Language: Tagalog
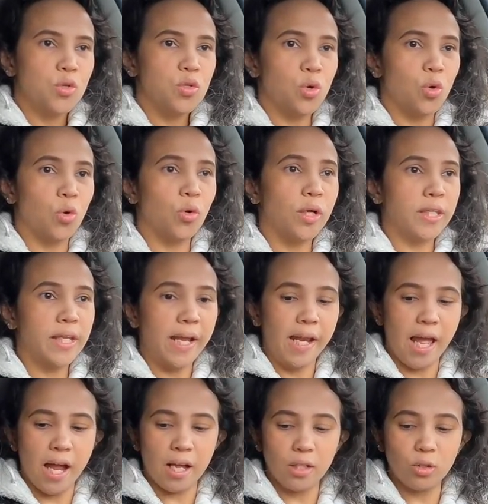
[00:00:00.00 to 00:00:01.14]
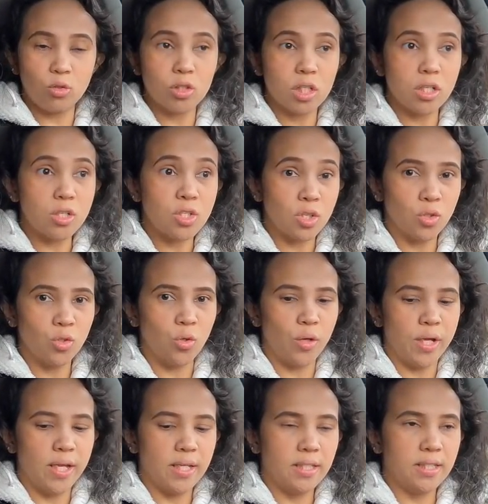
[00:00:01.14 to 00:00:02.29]
so kinailangan ko siyang
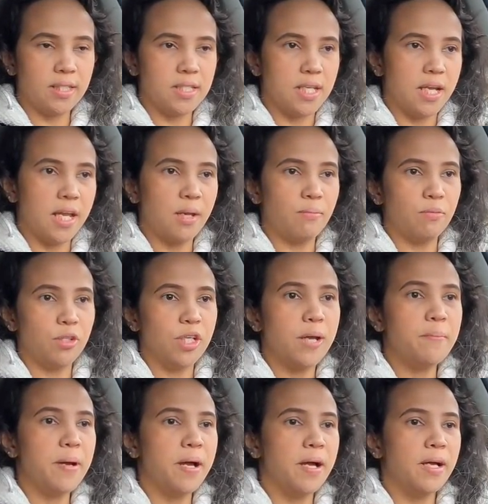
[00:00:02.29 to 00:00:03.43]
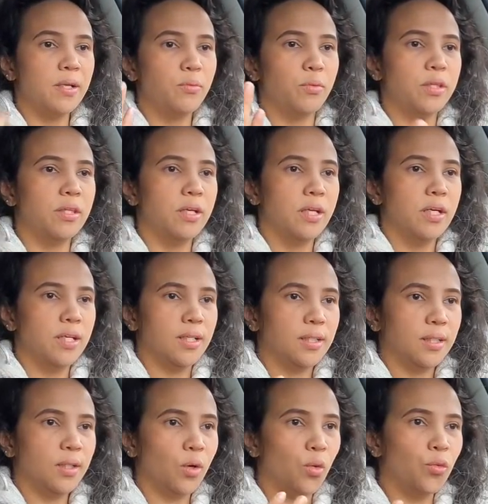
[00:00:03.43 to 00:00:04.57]
sunduin kasi alam niyo naman with
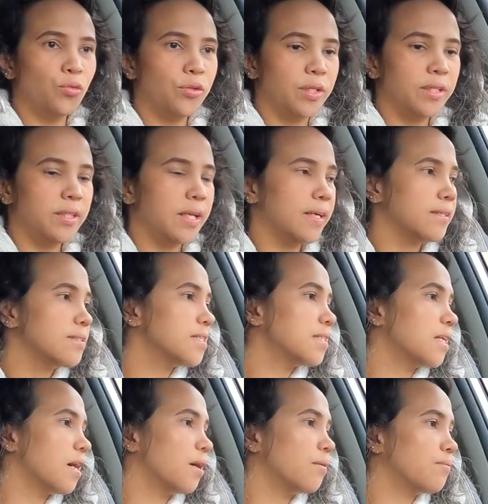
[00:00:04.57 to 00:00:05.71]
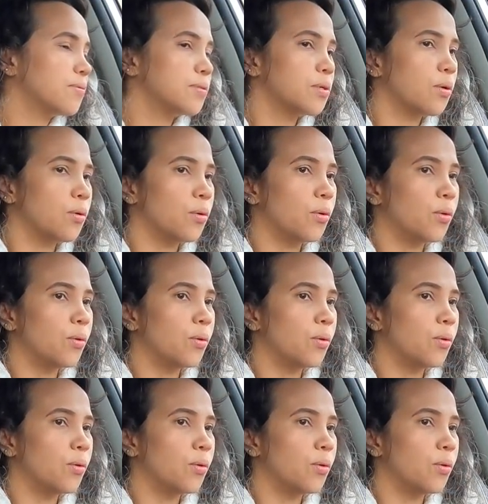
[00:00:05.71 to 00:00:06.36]
COVID and stuff so